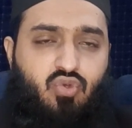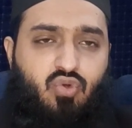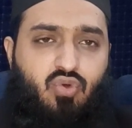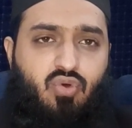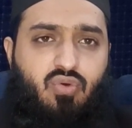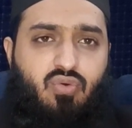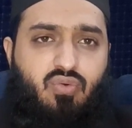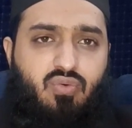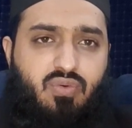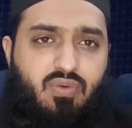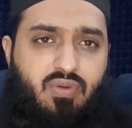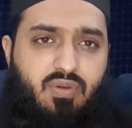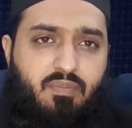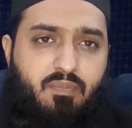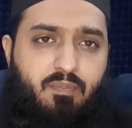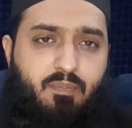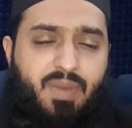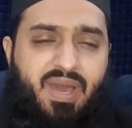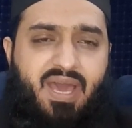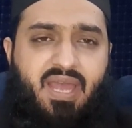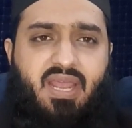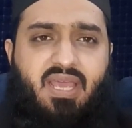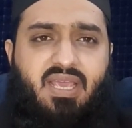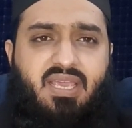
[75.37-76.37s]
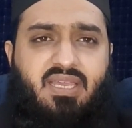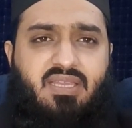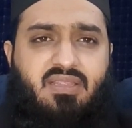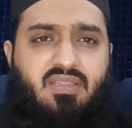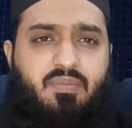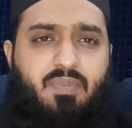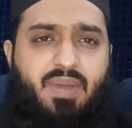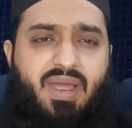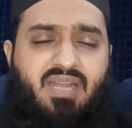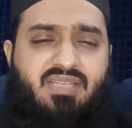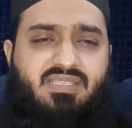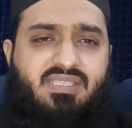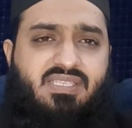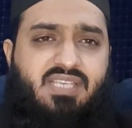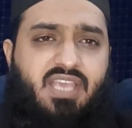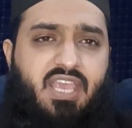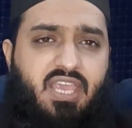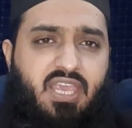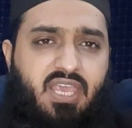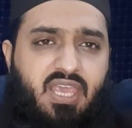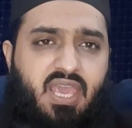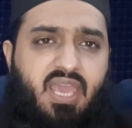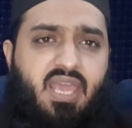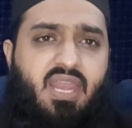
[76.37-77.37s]
तो माना के अतबार से
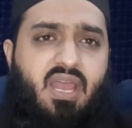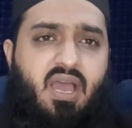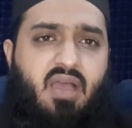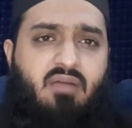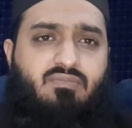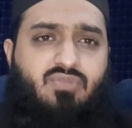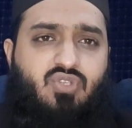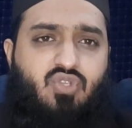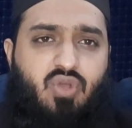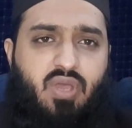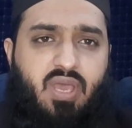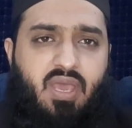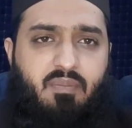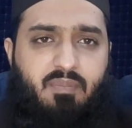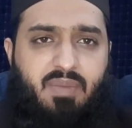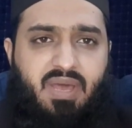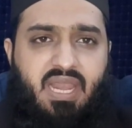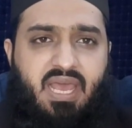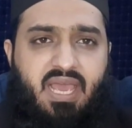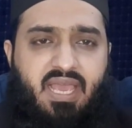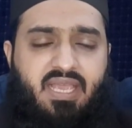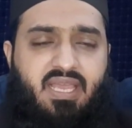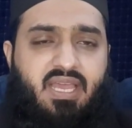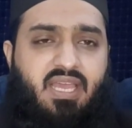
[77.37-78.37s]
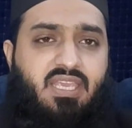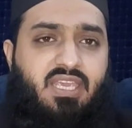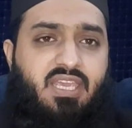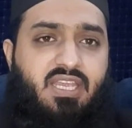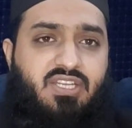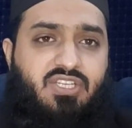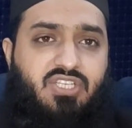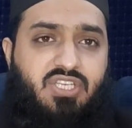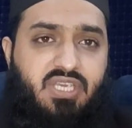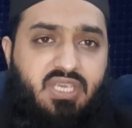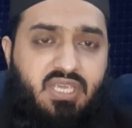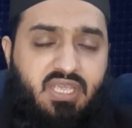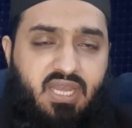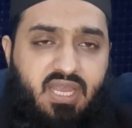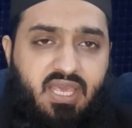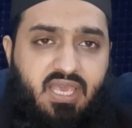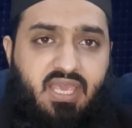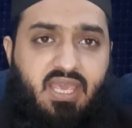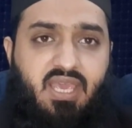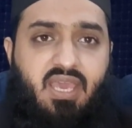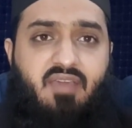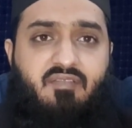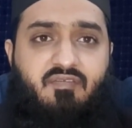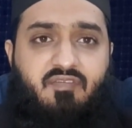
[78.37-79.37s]
ये नाम जो है मलाइका ये ठीक
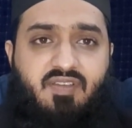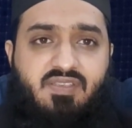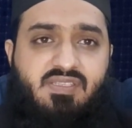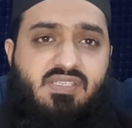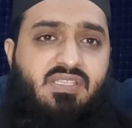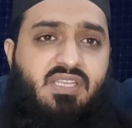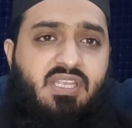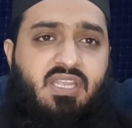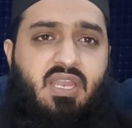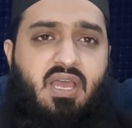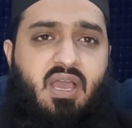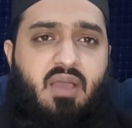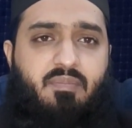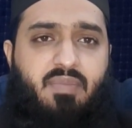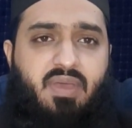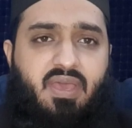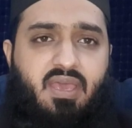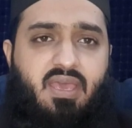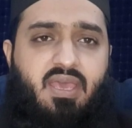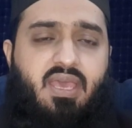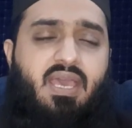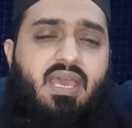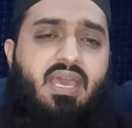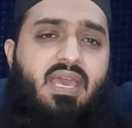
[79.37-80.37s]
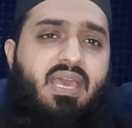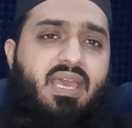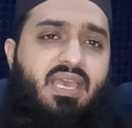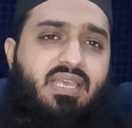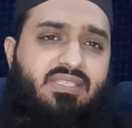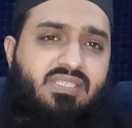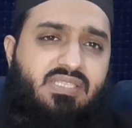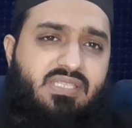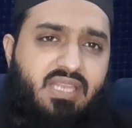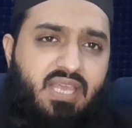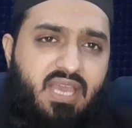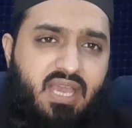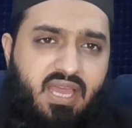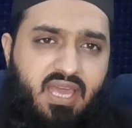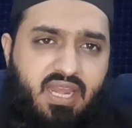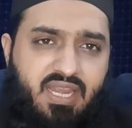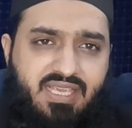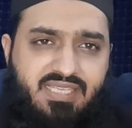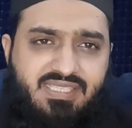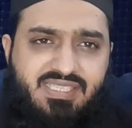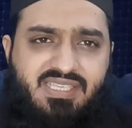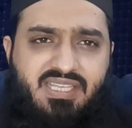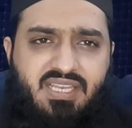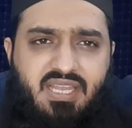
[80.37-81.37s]
नहीं है वज़नी नाम है इसलिए अगर
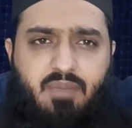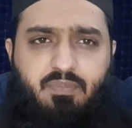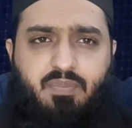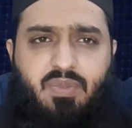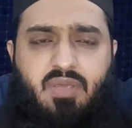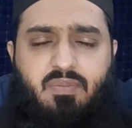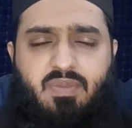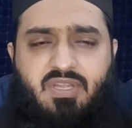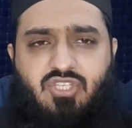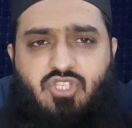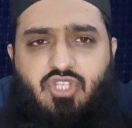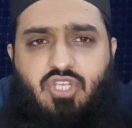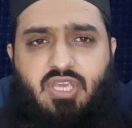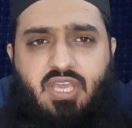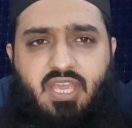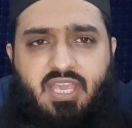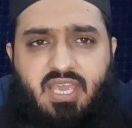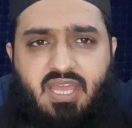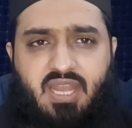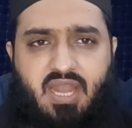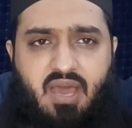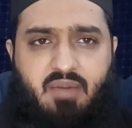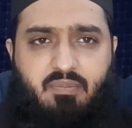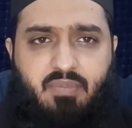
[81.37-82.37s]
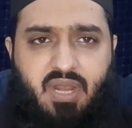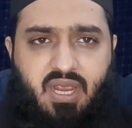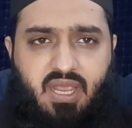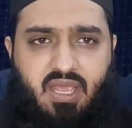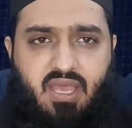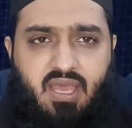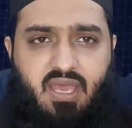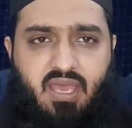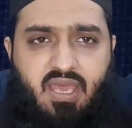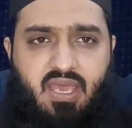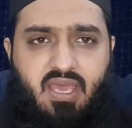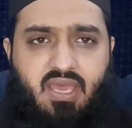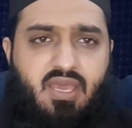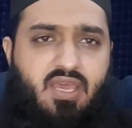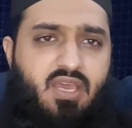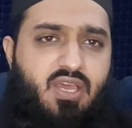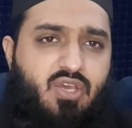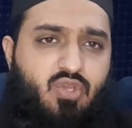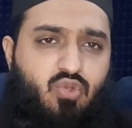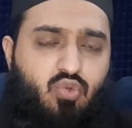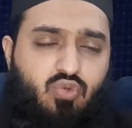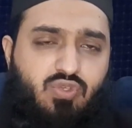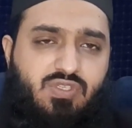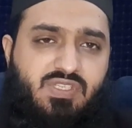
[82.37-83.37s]
किसी ने अपनी बच्ची का ये नाम रखा है
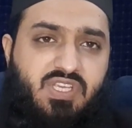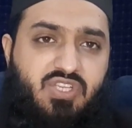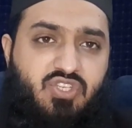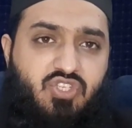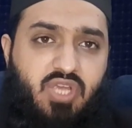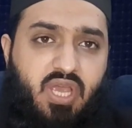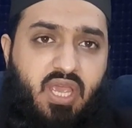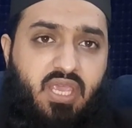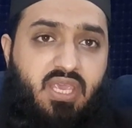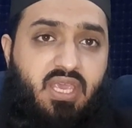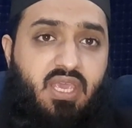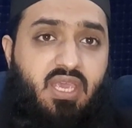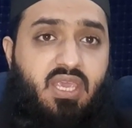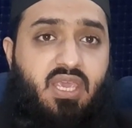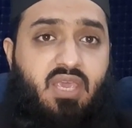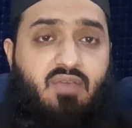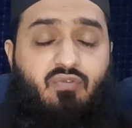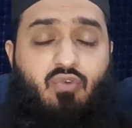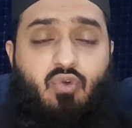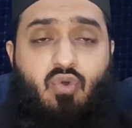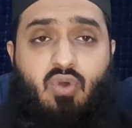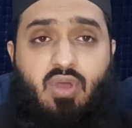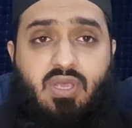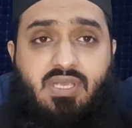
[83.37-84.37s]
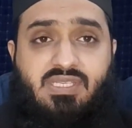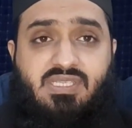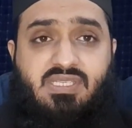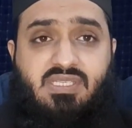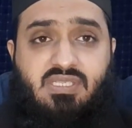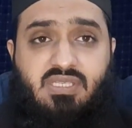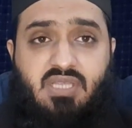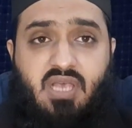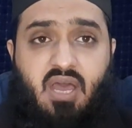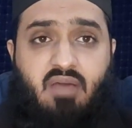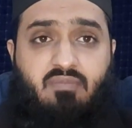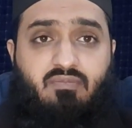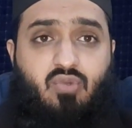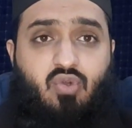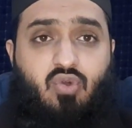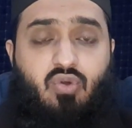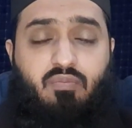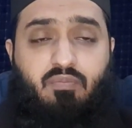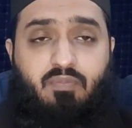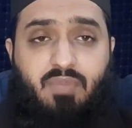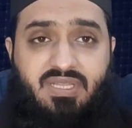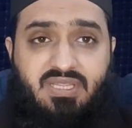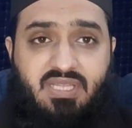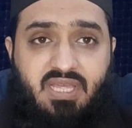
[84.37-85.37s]
तो उसे चाहिए कि वो इस नाम को
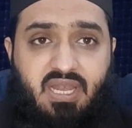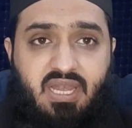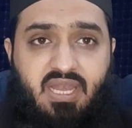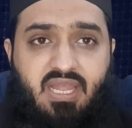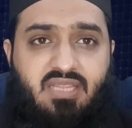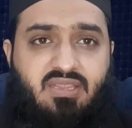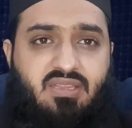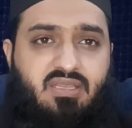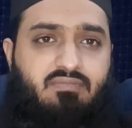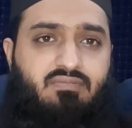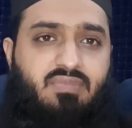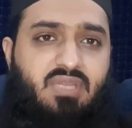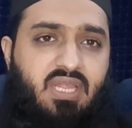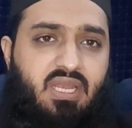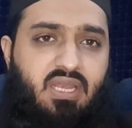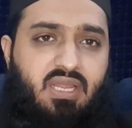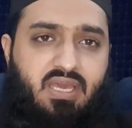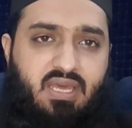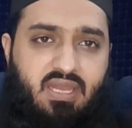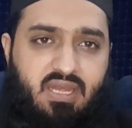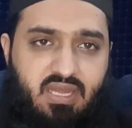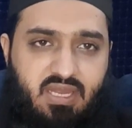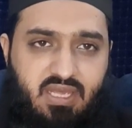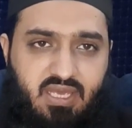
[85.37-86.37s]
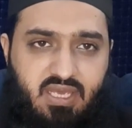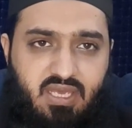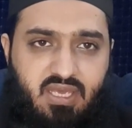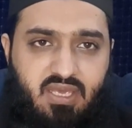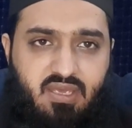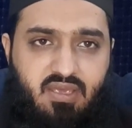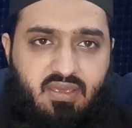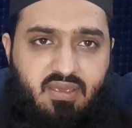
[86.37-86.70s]
बदल ले तब्दील कर ले